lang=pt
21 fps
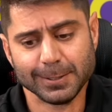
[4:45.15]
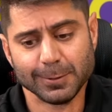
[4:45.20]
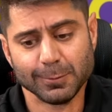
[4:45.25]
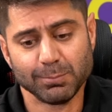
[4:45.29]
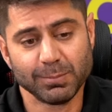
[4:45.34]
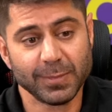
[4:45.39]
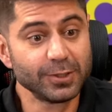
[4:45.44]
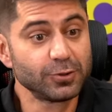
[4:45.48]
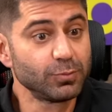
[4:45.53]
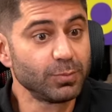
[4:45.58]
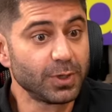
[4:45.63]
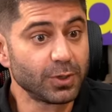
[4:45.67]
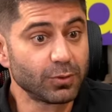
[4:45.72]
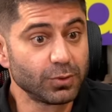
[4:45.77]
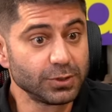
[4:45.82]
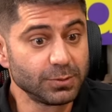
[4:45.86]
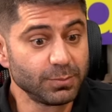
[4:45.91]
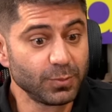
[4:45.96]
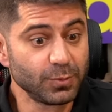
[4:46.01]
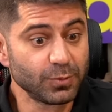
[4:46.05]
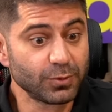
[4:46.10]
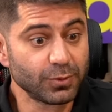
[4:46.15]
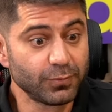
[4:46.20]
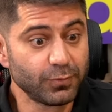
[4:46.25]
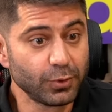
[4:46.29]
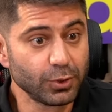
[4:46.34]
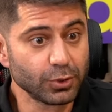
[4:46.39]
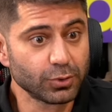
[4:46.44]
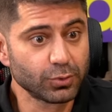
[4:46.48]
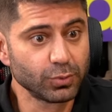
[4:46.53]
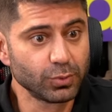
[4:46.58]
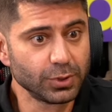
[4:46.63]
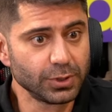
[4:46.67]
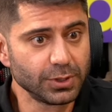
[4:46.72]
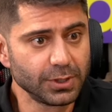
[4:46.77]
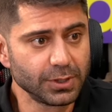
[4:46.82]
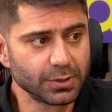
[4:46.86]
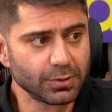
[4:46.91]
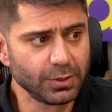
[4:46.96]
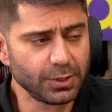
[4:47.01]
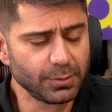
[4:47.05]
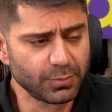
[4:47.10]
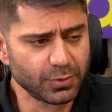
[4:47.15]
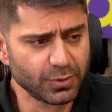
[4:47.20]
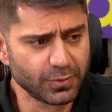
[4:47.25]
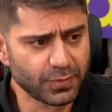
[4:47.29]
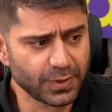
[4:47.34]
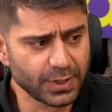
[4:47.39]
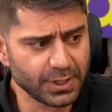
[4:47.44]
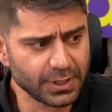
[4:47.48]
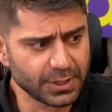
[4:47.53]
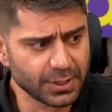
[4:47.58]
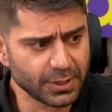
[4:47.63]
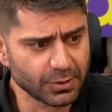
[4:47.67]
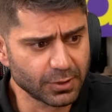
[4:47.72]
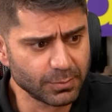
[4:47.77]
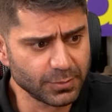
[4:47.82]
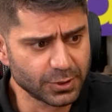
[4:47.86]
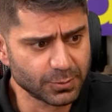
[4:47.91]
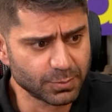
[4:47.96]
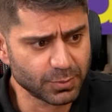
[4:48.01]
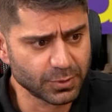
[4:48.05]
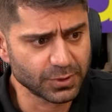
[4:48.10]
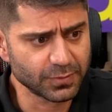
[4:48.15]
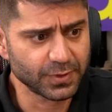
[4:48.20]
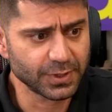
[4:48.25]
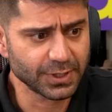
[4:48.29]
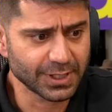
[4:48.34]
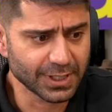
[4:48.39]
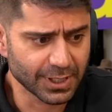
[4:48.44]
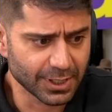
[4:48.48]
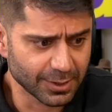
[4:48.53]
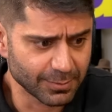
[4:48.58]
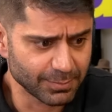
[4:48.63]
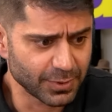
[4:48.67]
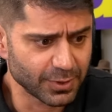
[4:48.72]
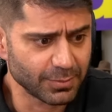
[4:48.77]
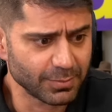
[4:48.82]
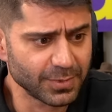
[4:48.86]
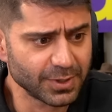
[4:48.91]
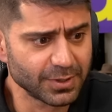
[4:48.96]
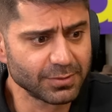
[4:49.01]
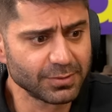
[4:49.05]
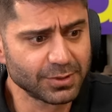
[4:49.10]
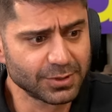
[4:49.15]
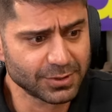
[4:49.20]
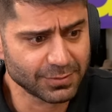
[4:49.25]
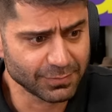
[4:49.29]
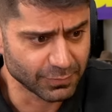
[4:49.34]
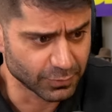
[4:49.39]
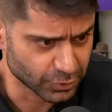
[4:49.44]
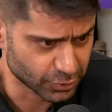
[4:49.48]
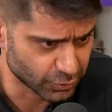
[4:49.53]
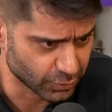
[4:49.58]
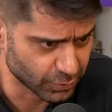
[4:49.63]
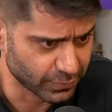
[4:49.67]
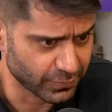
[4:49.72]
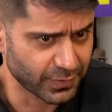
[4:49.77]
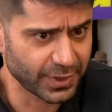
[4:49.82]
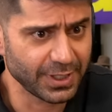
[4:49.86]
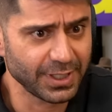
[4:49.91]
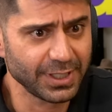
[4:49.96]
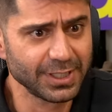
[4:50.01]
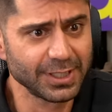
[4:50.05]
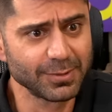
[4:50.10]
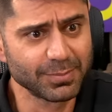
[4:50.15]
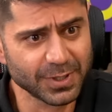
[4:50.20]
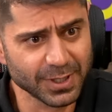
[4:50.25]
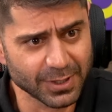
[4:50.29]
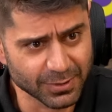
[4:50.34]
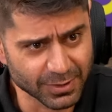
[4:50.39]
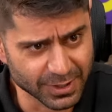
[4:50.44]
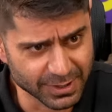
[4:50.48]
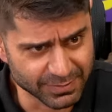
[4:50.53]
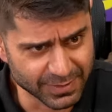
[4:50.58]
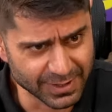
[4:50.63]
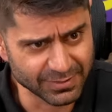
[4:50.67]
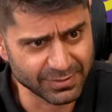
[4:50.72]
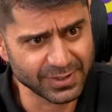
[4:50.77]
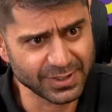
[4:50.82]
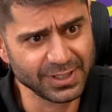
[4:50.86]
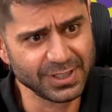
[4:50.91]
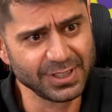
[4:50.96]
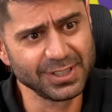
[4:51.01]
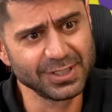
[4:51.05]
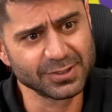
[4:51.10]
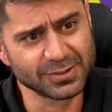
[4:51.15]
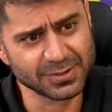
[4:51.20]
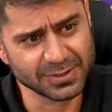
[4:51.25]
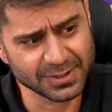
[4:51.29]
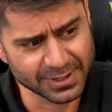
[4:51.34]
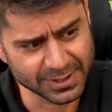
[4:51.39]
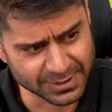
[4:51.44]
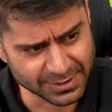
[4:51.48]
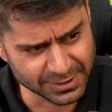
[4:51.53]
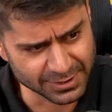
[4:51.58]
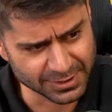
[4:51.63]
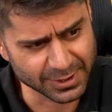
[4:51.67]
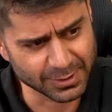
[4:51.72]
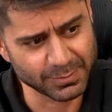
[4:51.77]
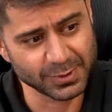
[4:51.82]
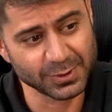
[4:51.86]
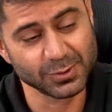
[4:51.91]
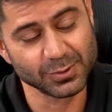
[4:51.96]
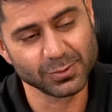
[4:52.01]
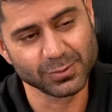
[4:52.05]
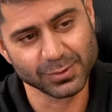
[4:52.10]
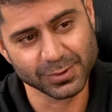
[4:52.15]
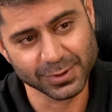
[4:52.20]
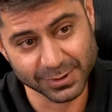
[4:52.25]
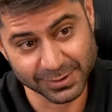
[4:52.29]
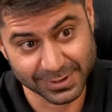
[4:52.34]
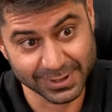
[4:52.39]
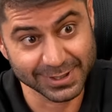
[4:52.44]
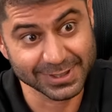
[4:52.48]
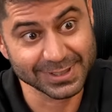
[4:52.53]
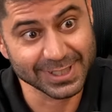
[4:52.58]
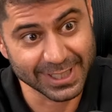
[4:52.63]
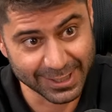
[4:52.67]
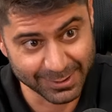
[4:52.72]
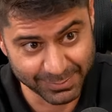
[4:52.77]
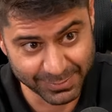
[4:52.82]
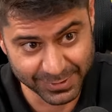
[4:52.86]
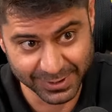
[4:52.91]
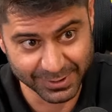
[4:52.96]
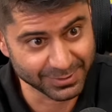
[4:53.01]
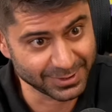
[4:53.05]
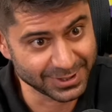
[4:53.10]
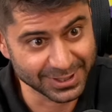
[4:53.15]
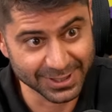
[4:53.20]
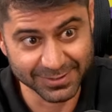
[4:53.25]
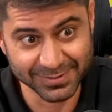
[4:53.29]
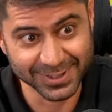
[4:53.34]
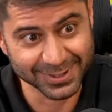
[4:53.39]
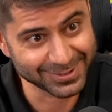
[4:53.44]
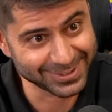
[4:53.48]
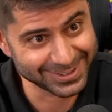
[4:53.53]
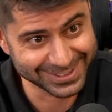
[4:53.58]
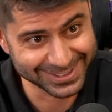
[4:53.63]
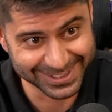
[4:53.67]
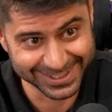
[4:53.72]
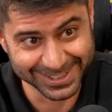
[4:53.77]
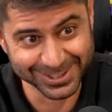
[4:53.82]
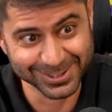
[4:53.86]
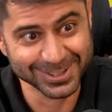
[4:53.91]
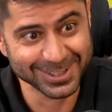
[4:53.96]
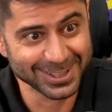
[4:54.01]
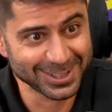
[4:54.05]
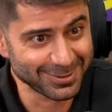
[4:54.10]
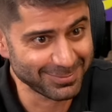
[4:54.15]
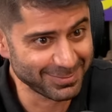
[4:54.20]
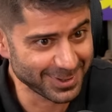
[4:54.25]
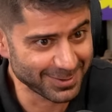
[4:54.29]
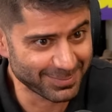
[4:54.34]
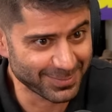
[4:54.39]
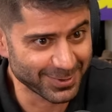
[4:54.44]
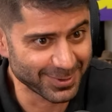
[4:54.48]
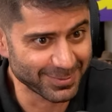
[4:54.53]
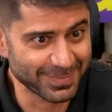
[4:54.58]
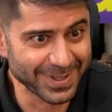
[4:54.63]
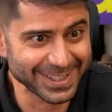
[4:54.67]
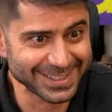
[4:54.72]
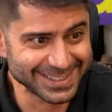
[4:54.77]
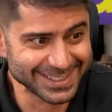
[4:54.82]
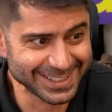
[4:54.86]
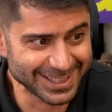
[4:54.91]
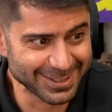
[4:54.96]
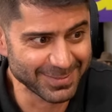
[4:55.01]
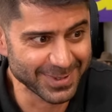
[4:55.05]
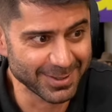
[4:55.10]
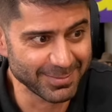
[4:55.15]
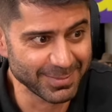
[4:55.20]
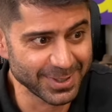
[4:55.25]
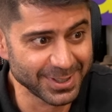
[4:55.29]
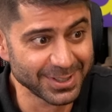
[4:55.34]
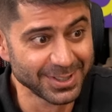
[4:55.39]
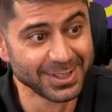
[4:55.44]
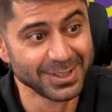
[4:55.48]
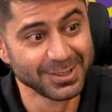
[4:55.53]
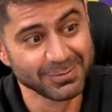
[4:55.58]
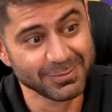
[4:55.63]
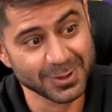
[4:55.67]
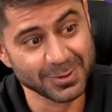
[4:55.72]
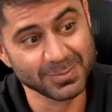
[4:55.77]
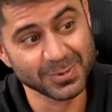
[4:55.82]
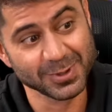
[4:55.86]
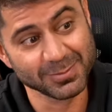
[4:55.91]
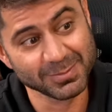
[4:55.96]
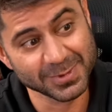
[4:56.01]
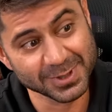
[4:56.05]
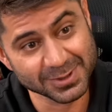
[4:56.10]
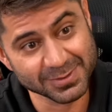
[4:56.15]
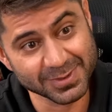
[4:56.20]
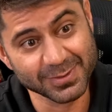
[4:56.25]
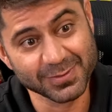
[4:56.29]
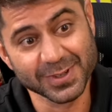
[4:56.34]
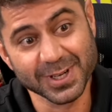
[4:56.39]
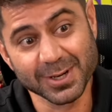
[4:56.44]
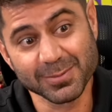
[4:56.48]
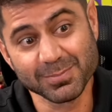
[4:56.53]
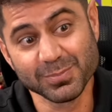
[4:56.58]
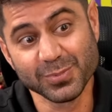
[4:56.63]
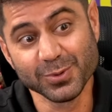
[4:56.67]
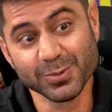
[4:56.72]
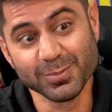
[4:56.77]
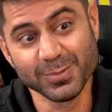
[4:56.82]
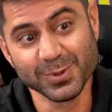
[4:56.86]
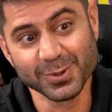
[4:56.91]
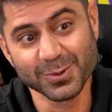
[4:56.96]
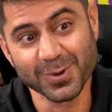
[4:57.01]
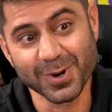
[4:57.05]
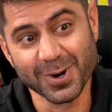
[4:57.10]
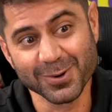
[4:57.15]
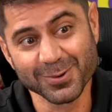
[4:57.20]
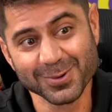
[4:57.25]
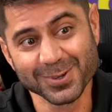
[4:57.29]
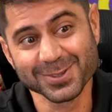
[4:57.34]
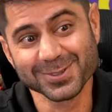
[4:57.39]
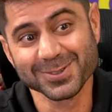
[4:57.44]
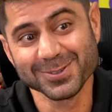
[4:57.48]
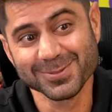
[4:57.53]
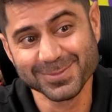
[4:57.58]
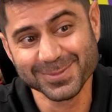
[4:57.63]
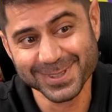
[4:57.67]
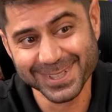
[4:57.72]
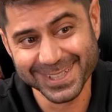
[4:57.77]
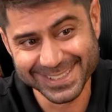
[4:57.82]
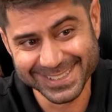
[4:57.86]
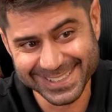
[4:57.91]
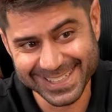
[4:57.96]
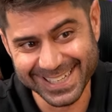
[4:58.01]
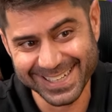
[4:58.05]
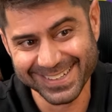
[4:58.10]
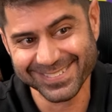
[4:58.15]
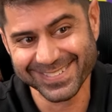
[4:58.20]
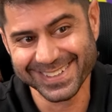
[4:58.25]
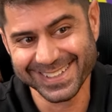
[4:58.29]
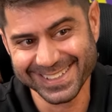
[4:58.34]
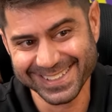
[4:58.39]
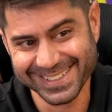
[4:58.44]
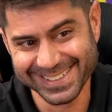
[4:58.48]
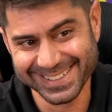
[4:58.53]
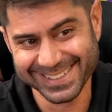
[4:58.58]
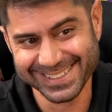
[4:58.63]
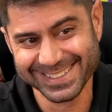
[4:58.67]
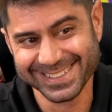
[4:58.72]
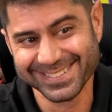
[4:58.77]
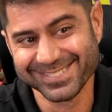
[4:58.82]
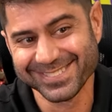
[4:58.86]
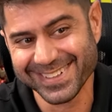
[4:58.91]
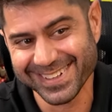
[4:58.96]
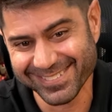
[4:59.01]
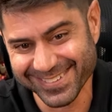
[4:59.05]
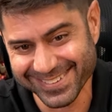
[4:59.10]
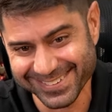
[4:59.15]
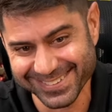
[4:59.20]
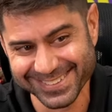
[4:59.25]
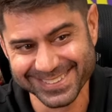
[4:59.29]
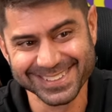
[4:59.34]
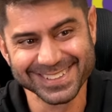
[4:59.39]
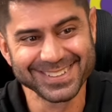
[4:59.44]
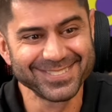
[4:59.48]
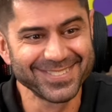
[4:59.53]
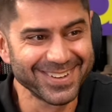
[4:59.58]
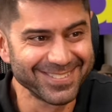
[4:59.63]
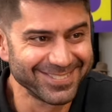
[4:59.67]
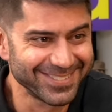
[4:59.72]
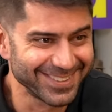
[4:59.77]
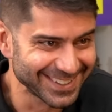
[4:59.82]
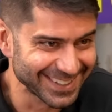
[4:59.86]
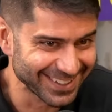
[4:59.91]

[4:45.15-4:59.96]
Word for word: mas uma coisa me confortou, né? Que eu lembro que eu falei até com a minha esposa, falei, cara, pelo menos vou sofrer, né? Porque agora vai vir isso, né? Esse enxamento eu conheço, você sabe, né? O que já vinha acontecendo antes, da minha parceira, minha amiga. Falei, pelo menos vai ficar público algo que todo mundo achava, né? Que eu tava torcendo a favor, que isso.